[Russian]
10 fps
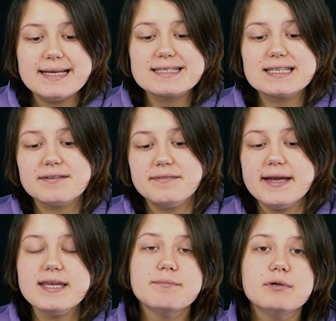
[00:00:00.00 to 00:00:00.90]
Для
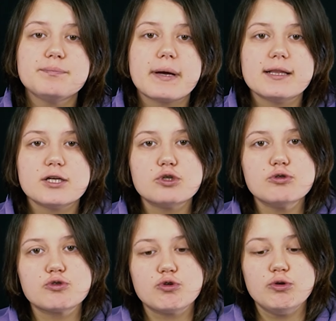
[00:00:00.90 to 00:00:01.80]
изготовления был
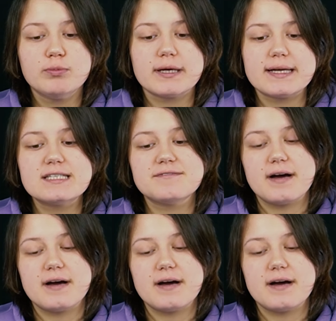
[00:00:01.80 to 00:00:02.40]
приглашен скульптор из